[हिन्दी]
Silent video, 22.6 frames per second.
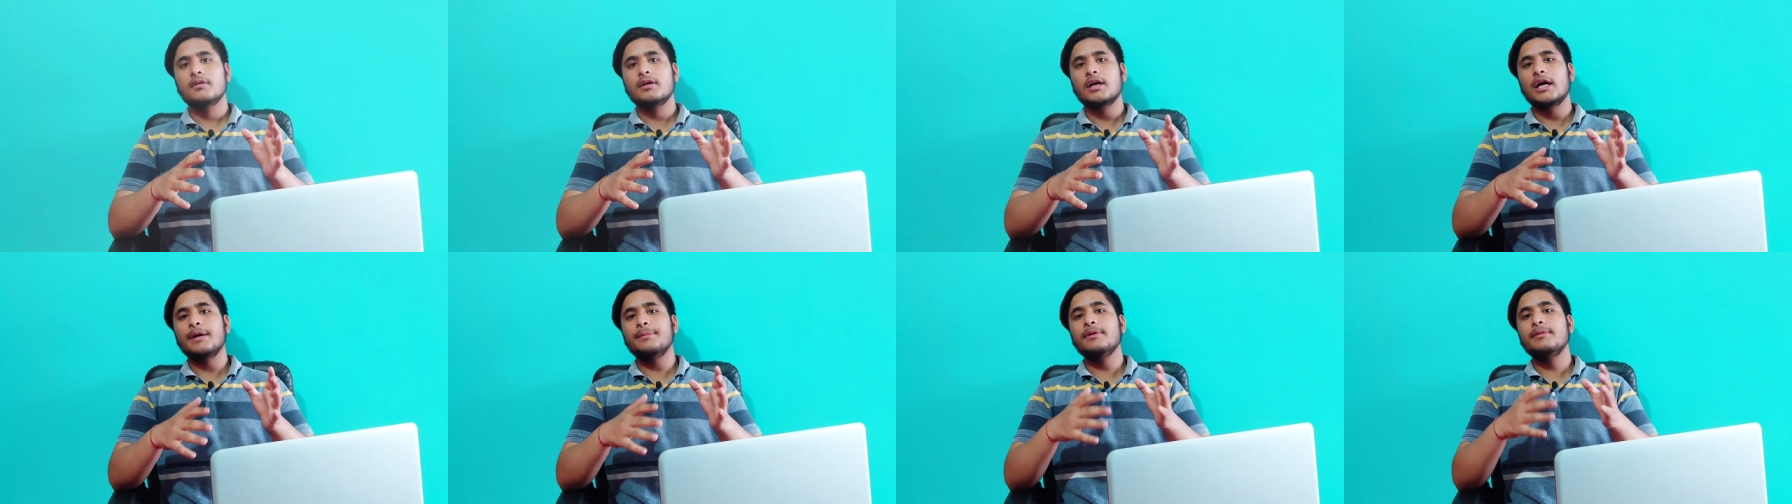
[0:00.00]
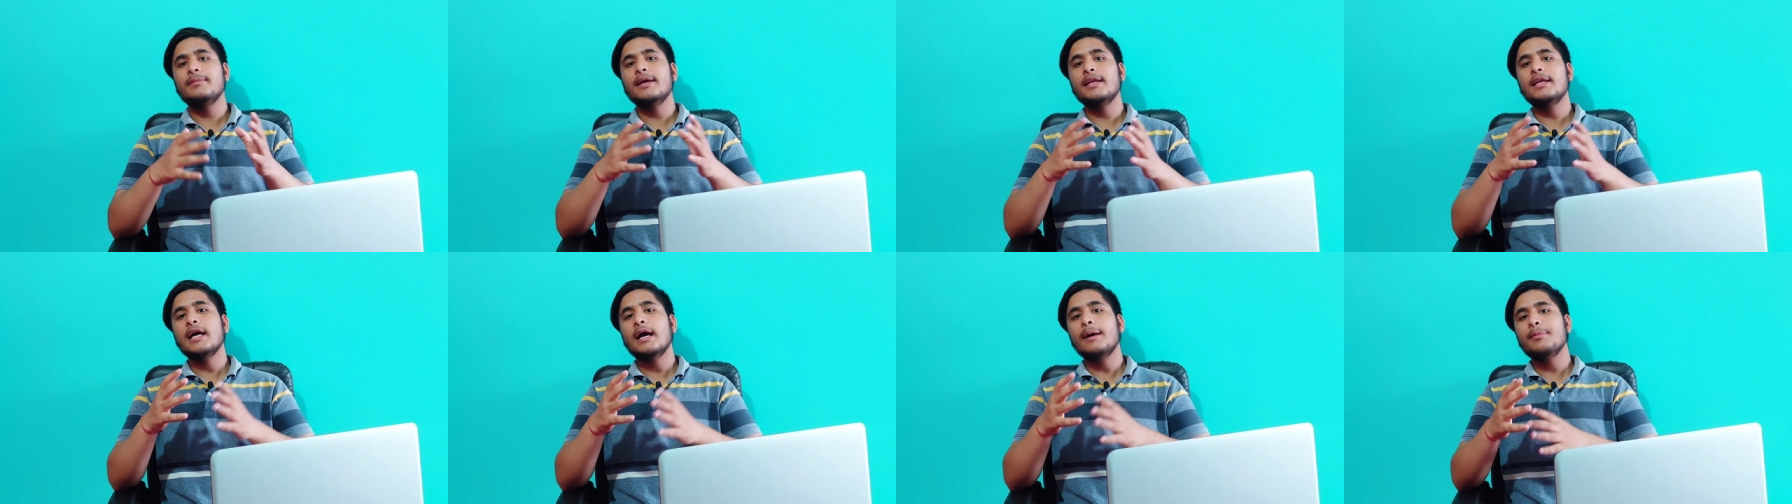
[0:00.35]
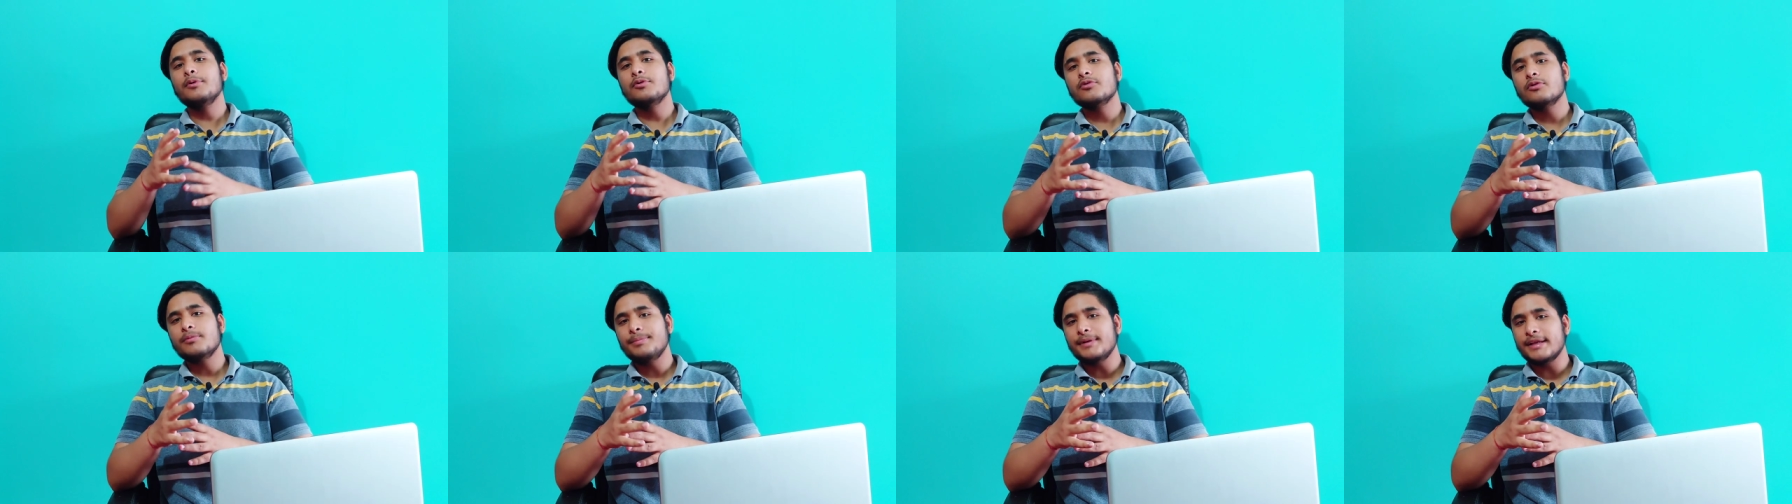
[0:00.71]
अभी मैंने आप
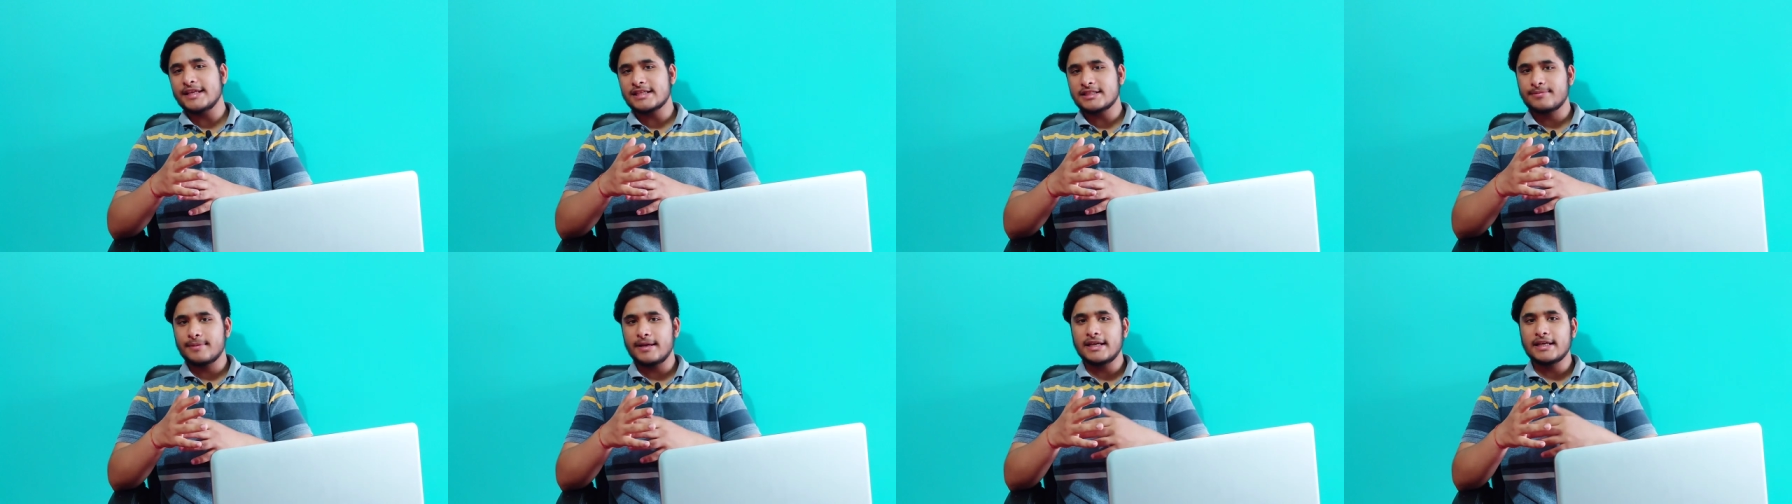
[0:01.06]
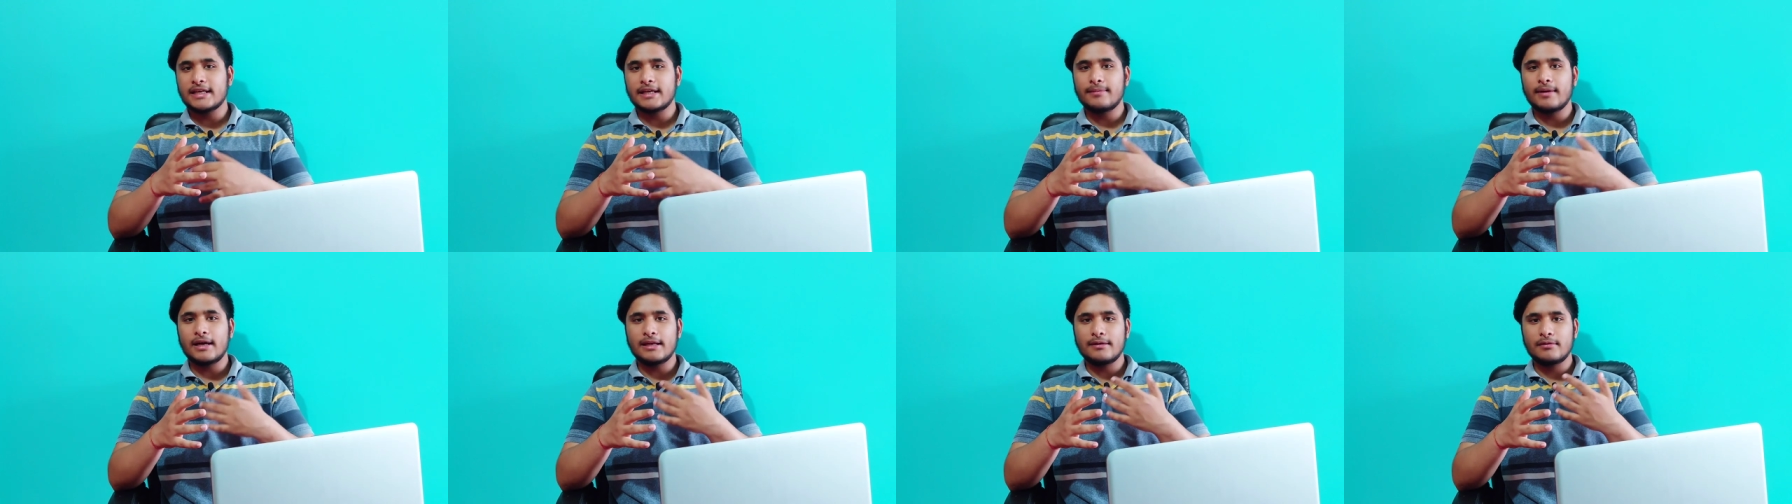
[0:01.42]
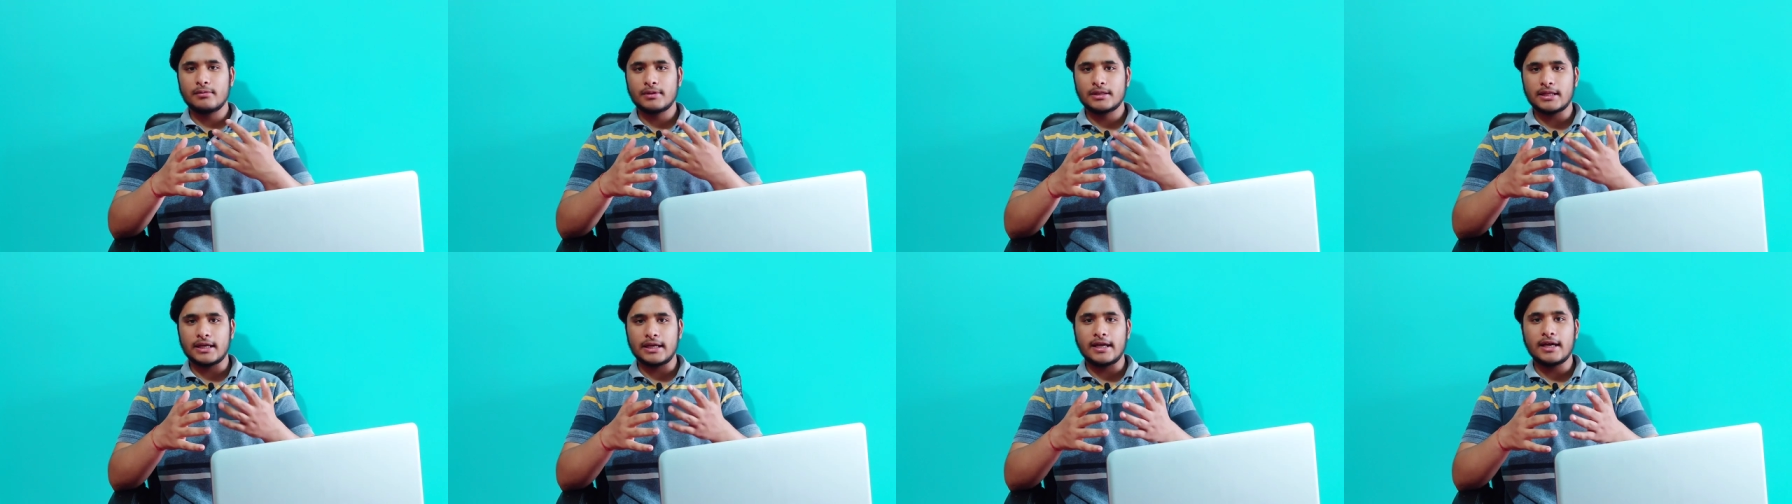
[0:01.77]
लोगों को प्लेसमेंट के बारे में
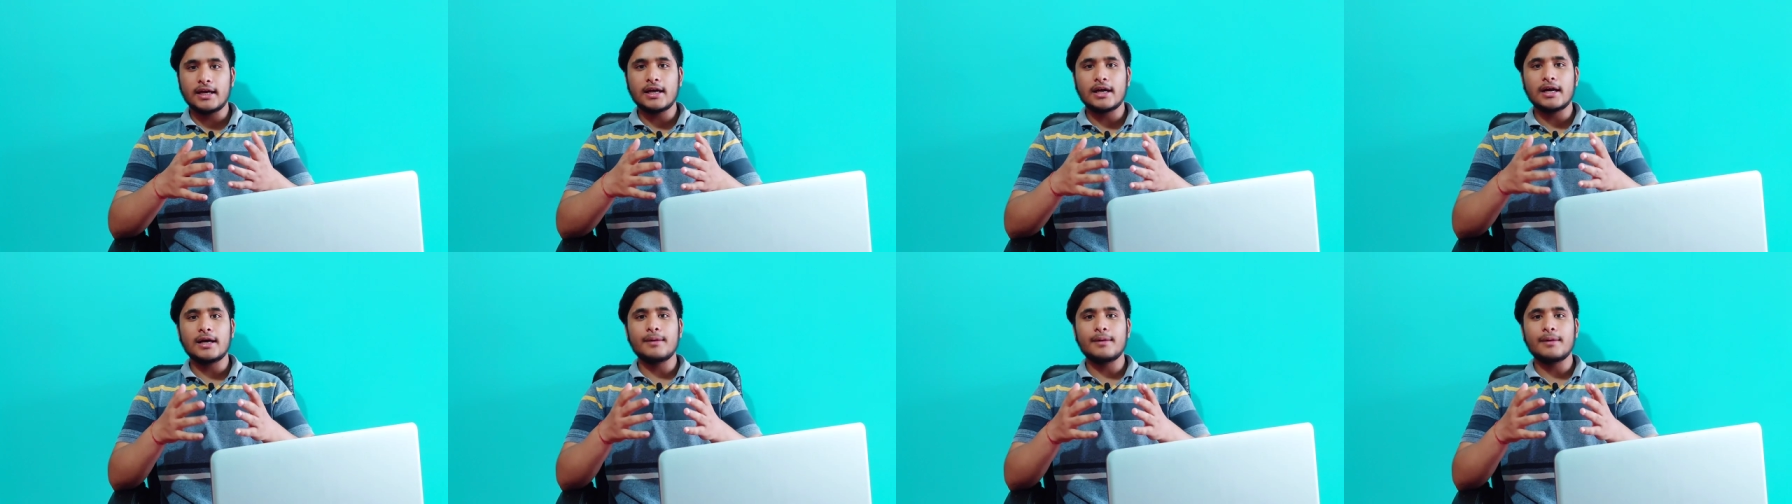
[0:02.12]
बताया